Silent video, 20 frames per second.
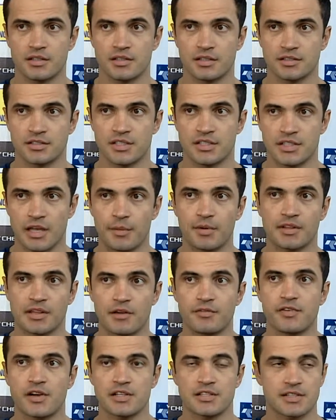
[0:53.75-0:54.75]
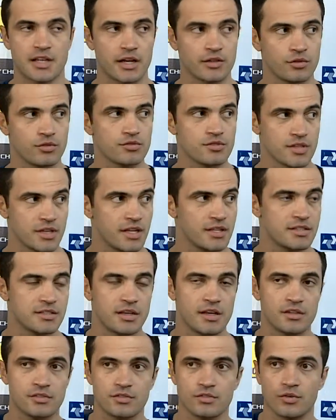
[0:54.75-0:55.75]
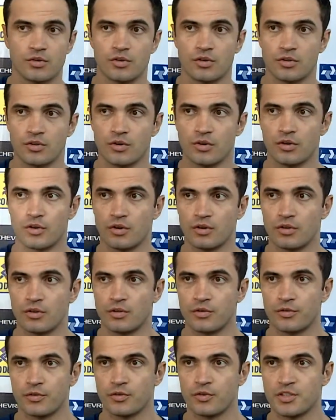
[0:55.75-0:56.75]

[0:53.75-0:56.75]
a gente sabe que está afastado dos grandes centros do, do, do,